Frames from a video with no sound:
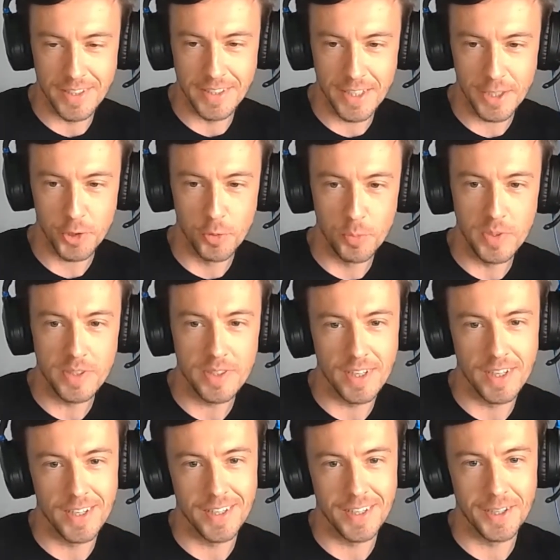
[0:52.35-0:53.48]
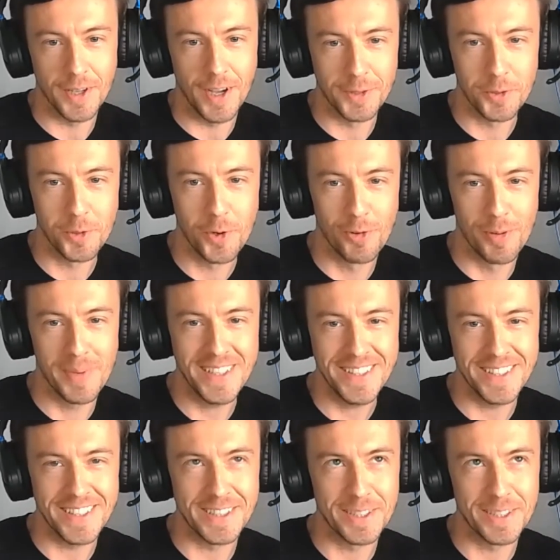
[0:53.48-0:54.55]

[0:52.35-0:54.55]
да, шумит, а, а другого Месси.